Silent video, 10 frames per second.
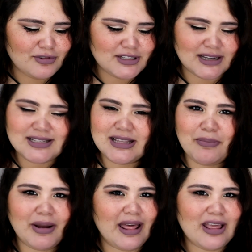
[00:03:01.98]
pucha,
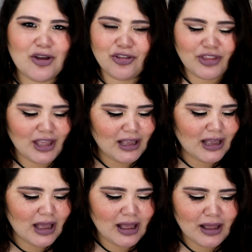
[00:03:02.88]
hasta para
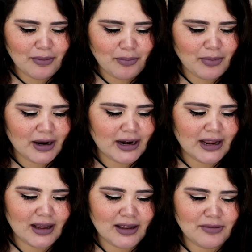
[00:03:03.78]
discoteca,
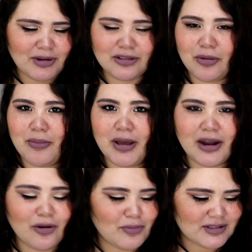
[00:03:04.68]
para irme a
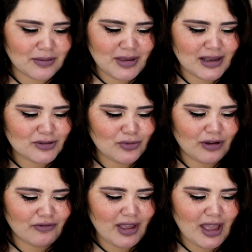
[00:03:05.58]
tomar con mis amigas un
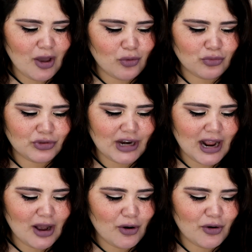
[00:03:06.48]
café o un
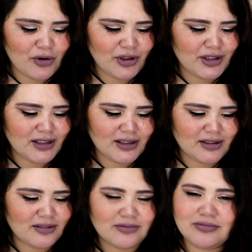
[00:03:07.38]
trago.
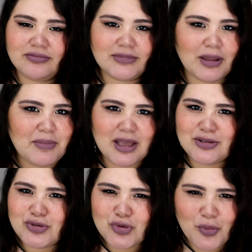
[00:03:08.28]

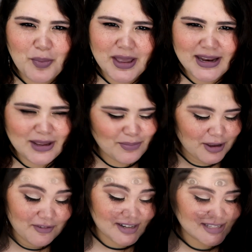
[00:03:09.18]
También súper,
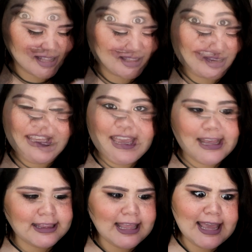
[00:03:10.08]
hiper versátil. Lo
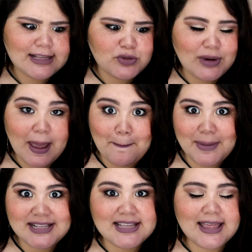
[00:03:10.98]
siguiente es una
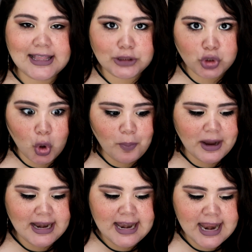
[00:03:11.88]
especie de top
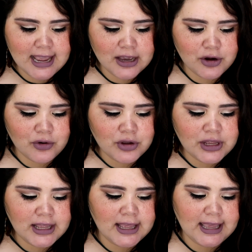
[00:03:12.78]
negro
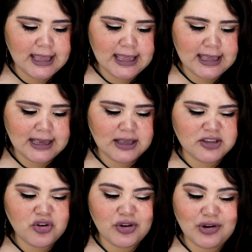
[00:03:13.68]
eh, que
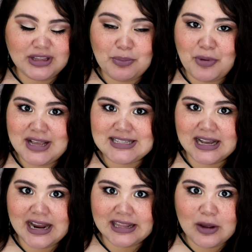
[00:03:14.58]
yo creo que te puede
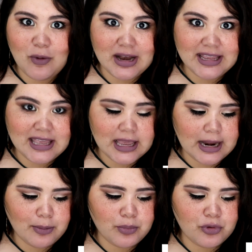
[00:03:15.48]
sacar de
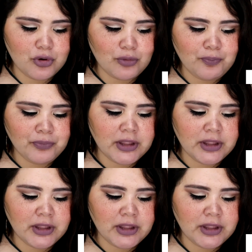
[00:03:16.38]
cualquier apuro.